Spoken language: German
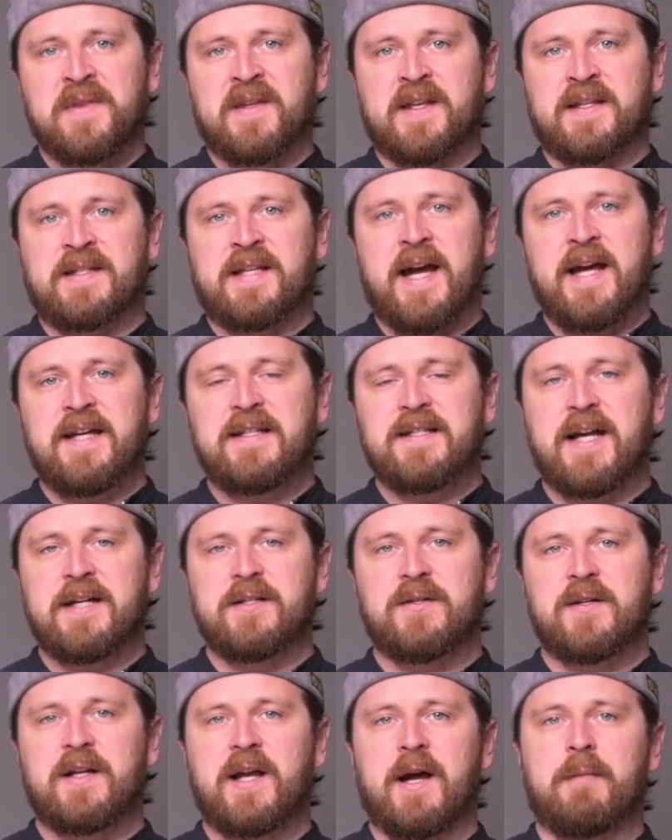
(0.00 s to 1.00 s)
Das heißt
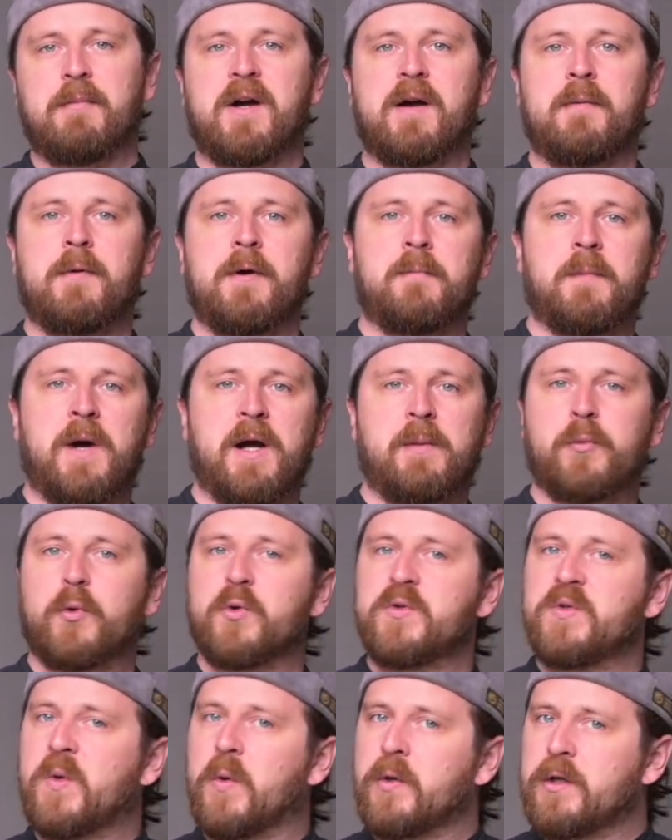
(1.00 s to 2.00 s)
also, die Kamera macht
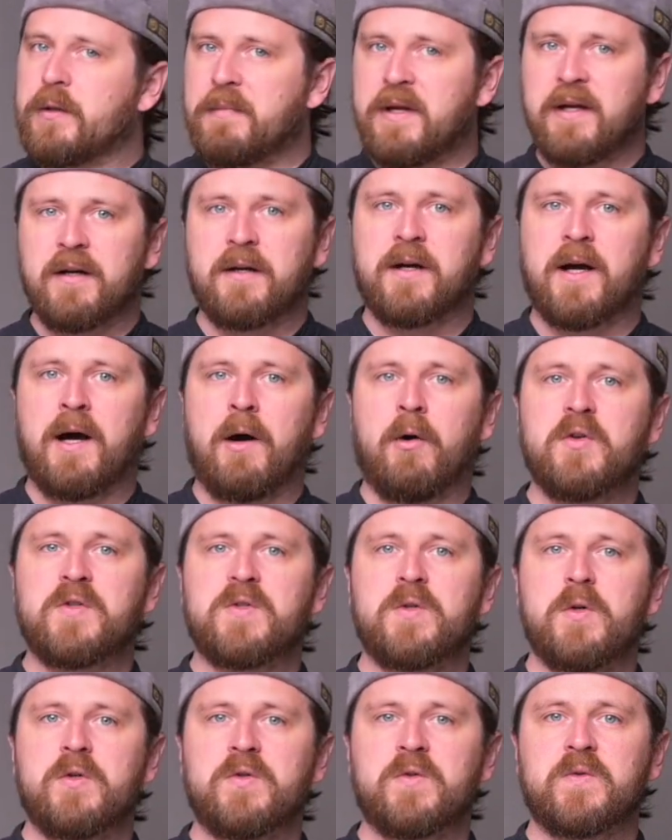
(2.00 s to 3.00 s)
pro Sekunde mehrere
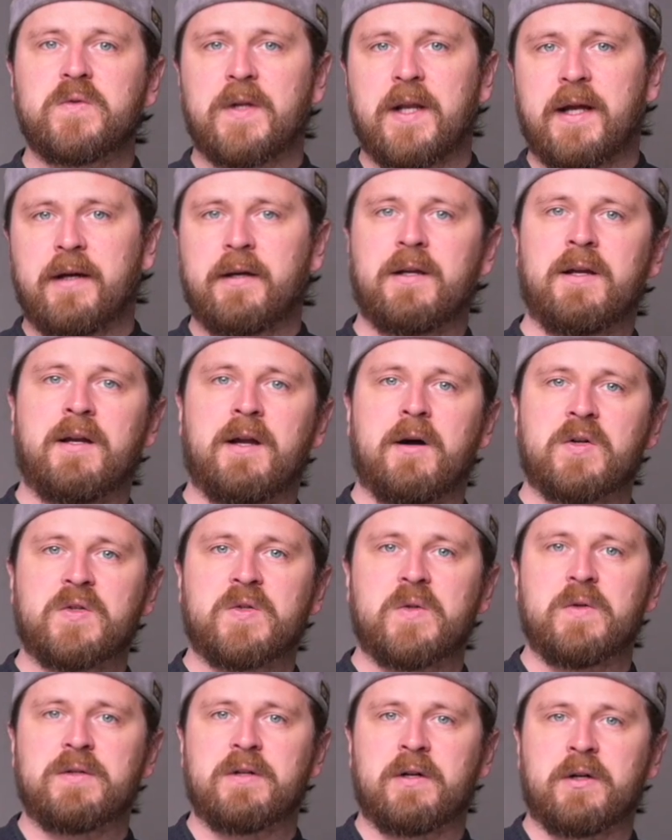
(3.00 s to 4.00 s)
Auslösungen, solange ihr den
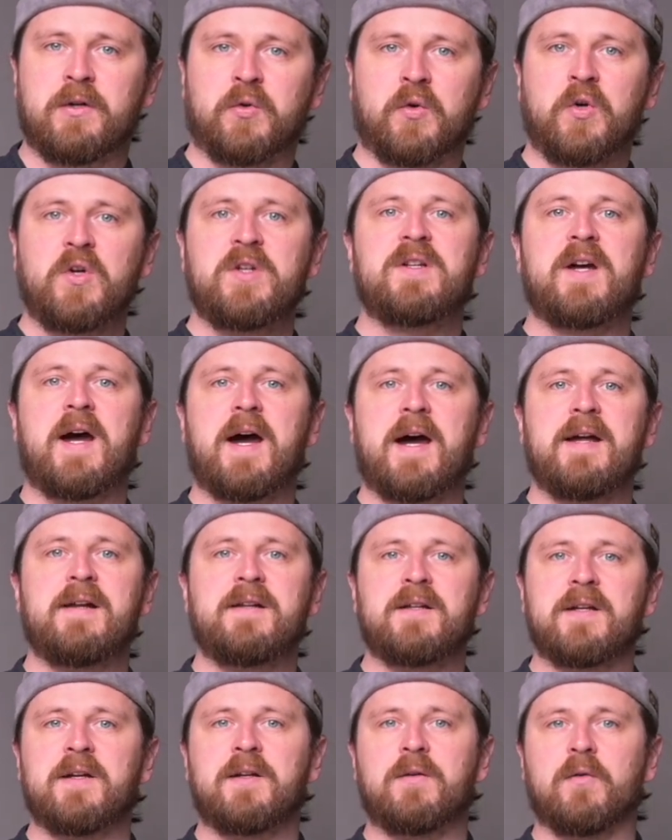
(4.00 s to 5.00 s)
Auslöser gedrückt
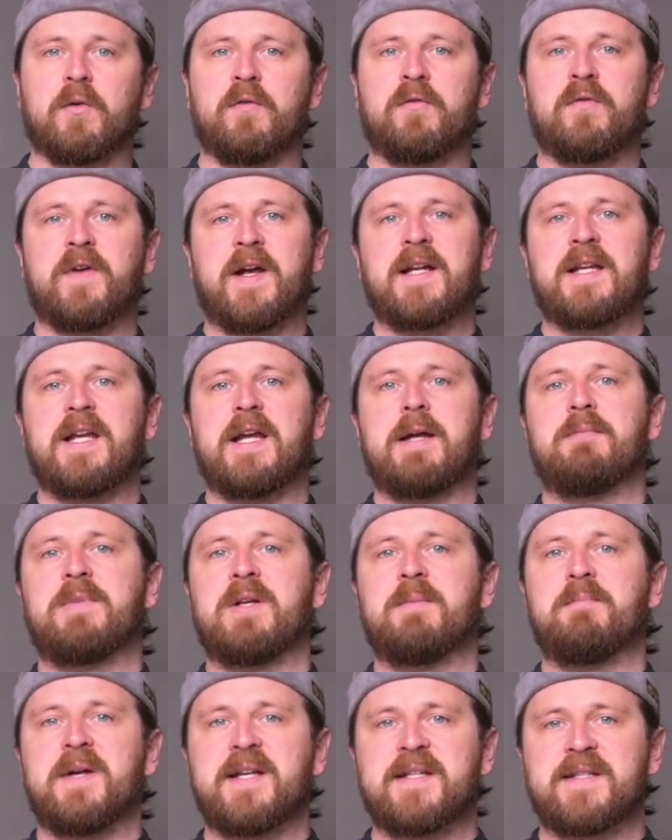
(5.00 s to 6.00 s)
haltet und fängt eben
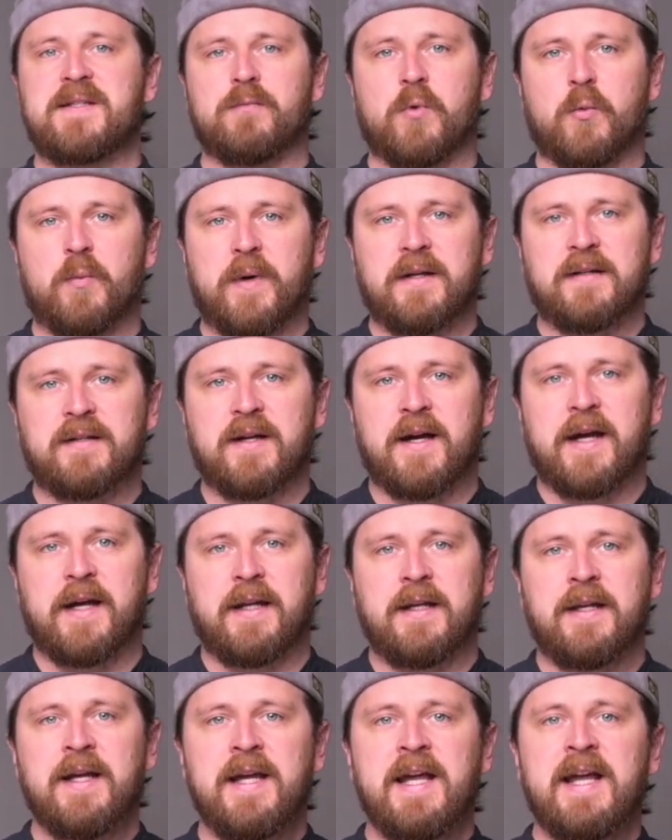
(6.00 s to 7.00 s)
den besten Moment
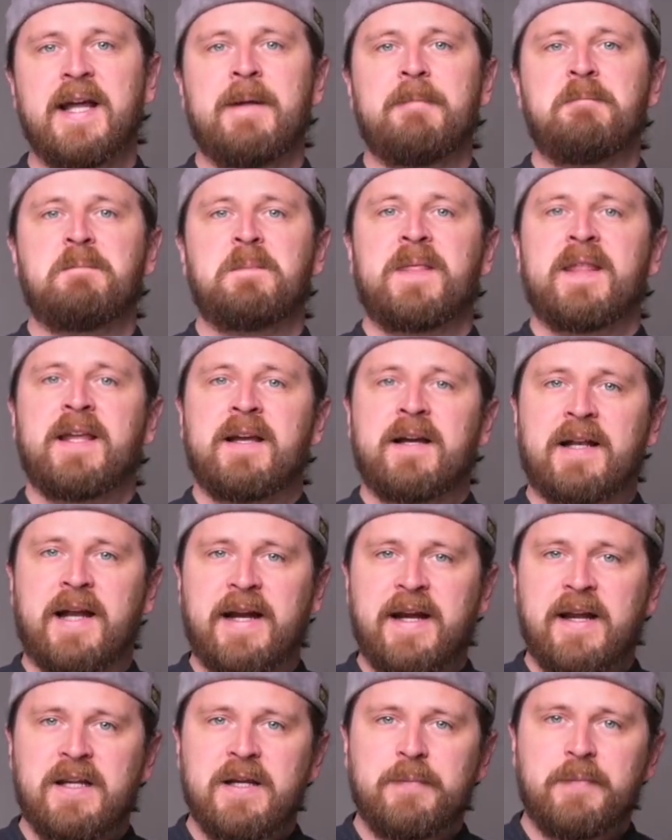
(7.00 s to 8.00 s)
ein.
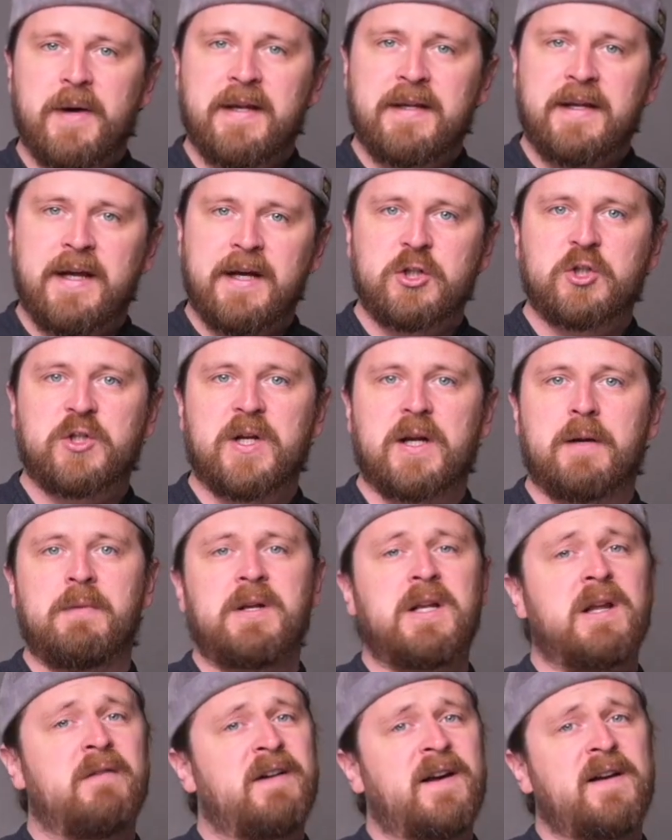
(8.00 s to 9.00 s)
Kleiner Tipp an der Stelle,
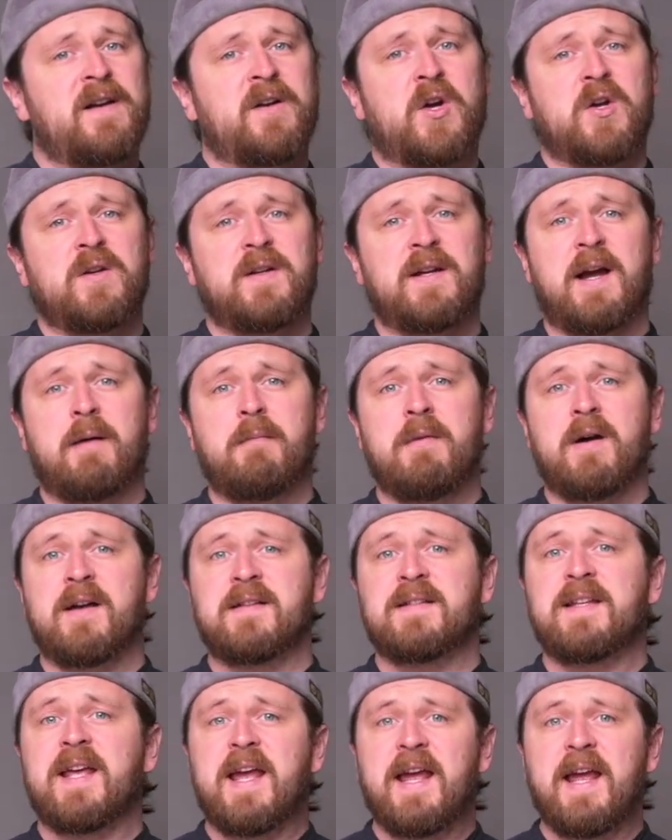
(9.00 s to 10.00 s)
mittlerweile können die
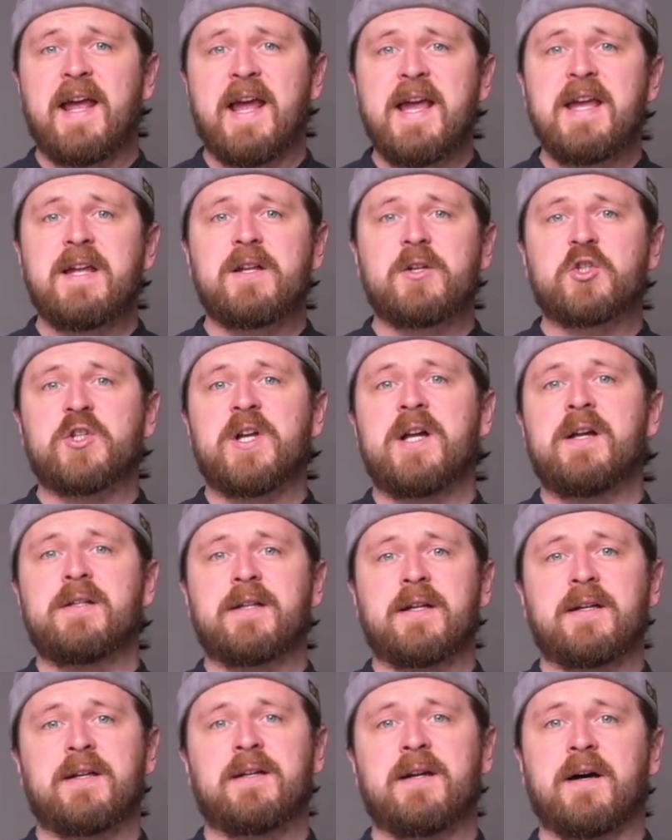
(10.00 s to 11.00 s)
Kameras echt schnell
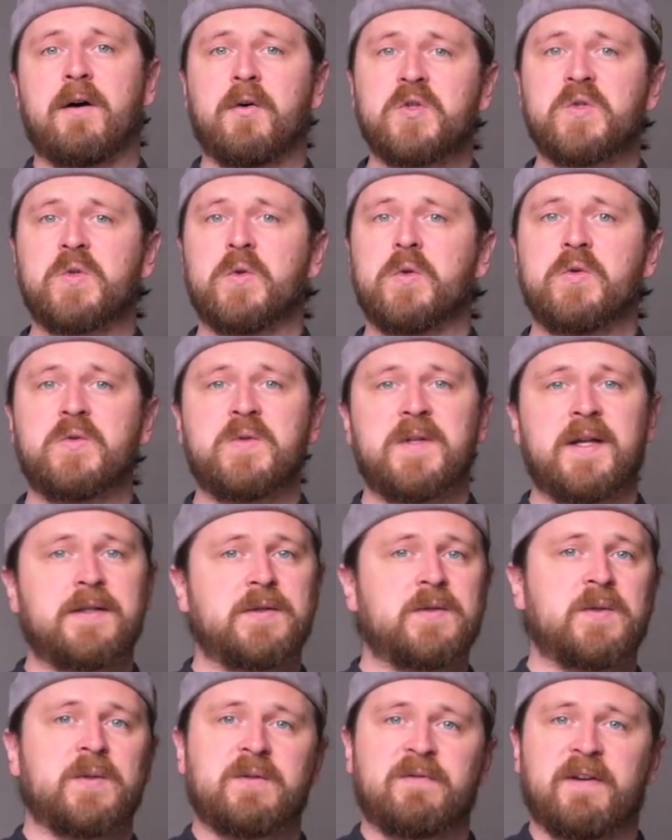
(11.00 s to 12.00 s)
hintereinander auslösen,
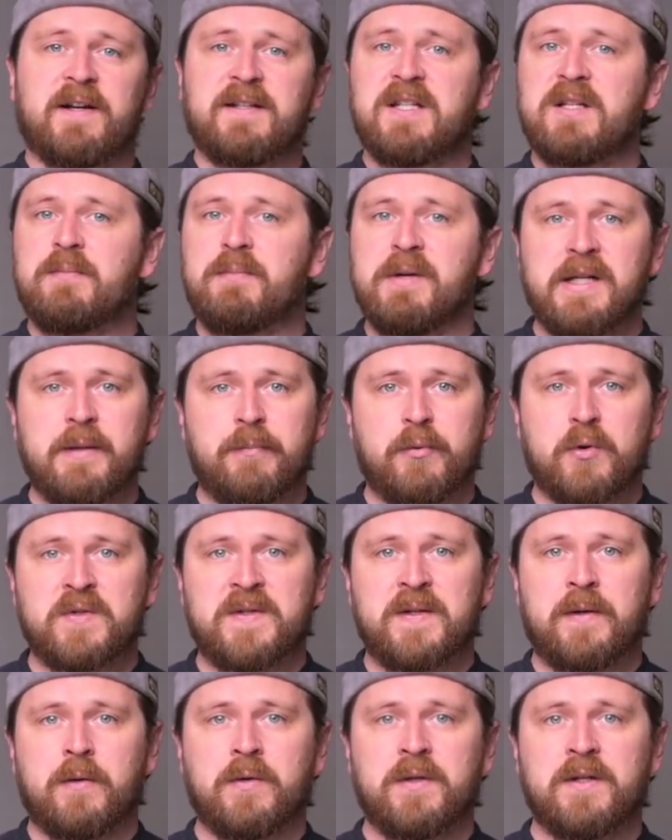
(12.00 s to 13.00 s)
also so 20 Bilder pro
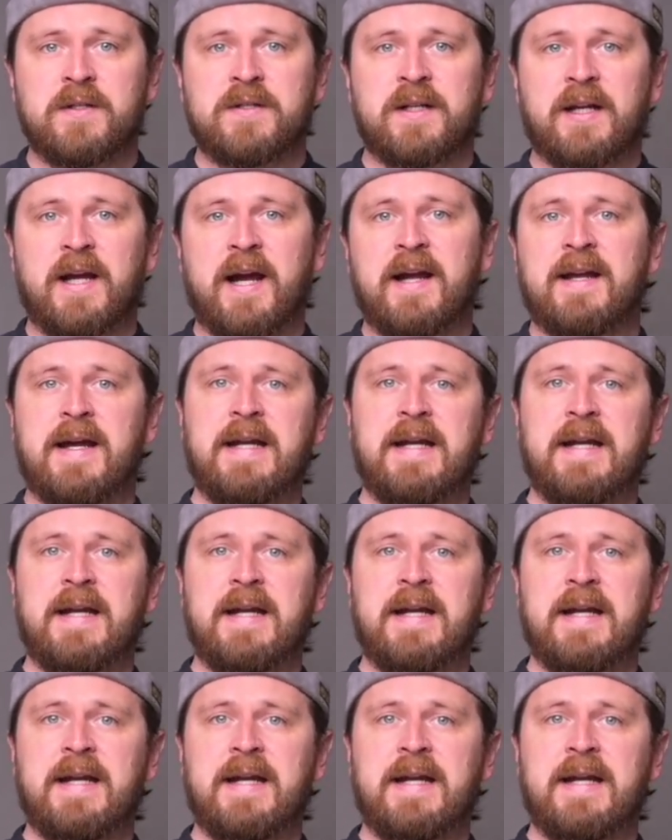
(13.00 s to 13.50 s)
Sekunde sind kein